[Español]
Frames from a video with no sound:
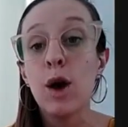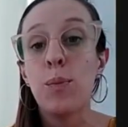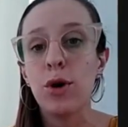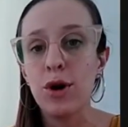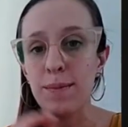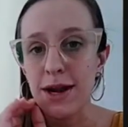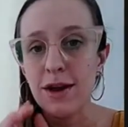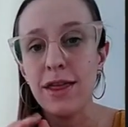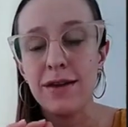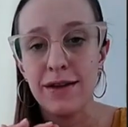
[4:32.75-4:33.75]
por lo
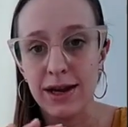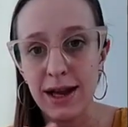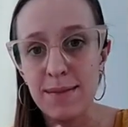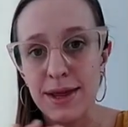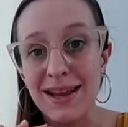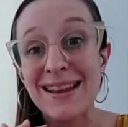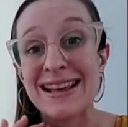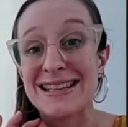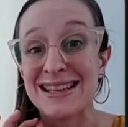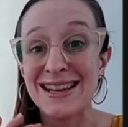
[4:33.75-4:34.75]
menos debería medir
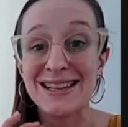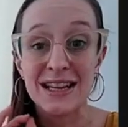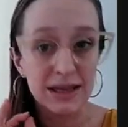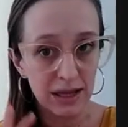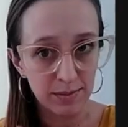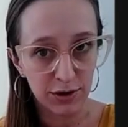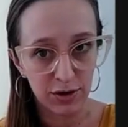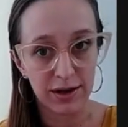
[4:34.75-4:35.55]
17 centímetros,